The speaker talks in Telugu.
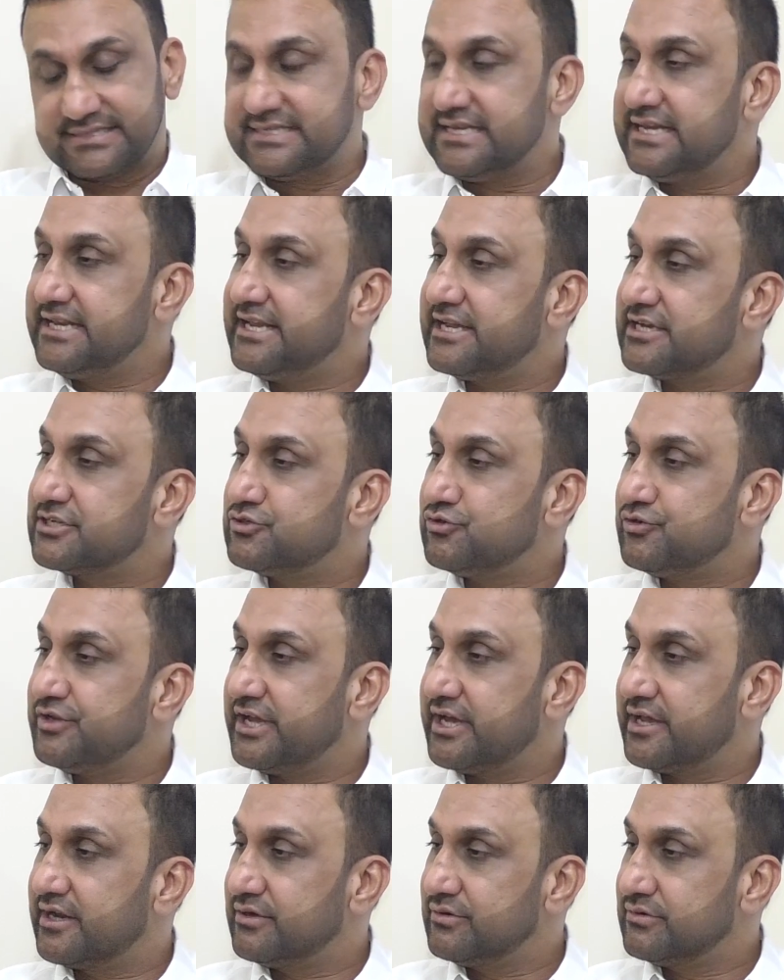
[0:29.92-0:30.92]
సీనియర్
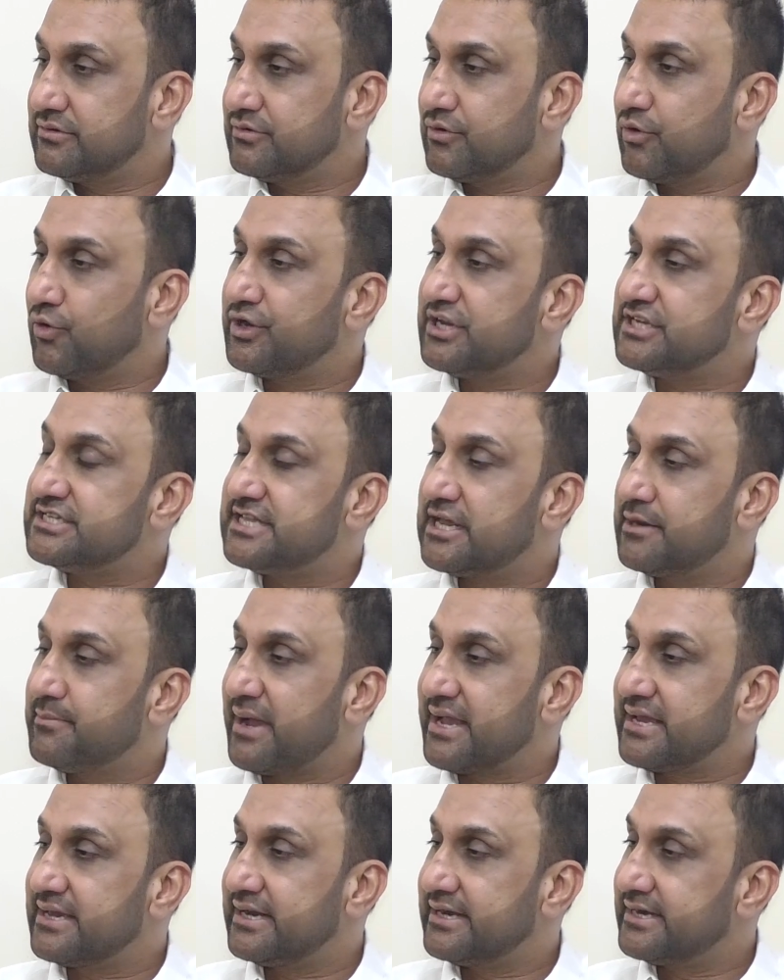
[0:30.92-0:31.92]
జూనియర్లు
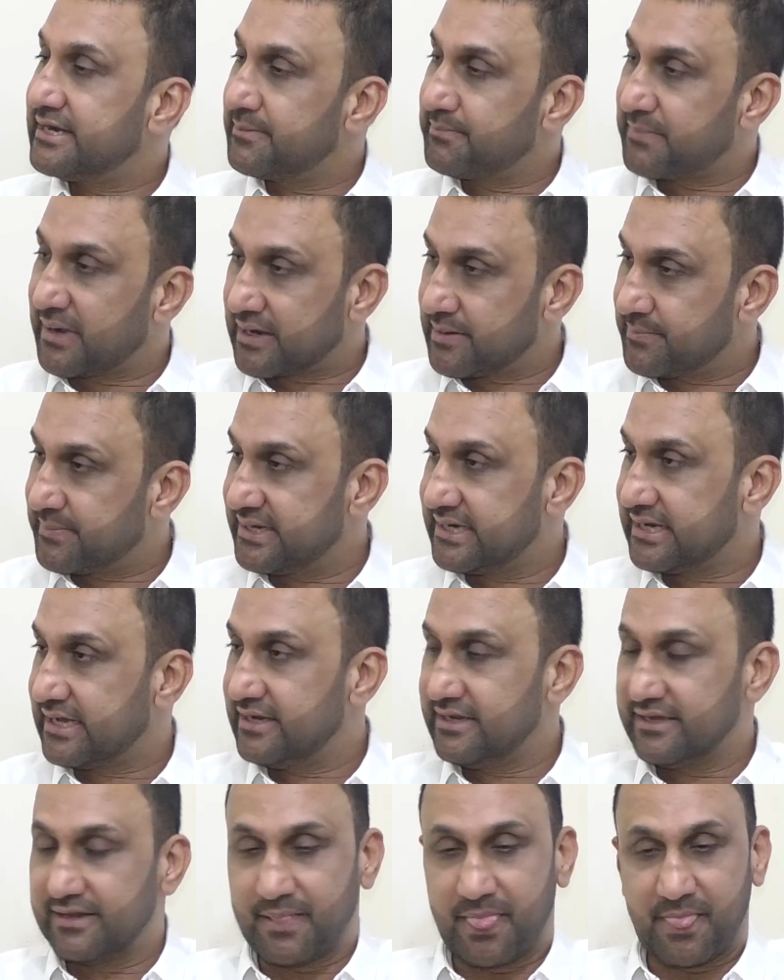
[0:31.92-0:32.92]
ఒరిజినల్ మైగ్రేటెడ్ పక్క
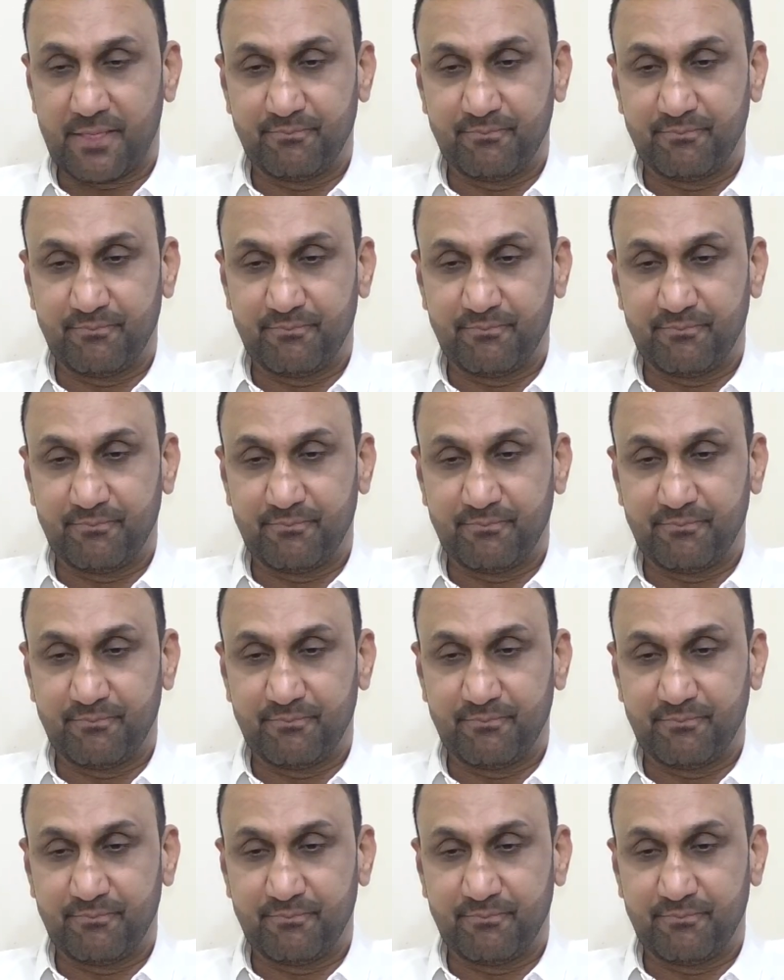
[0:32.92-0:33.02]
పెట్టాలి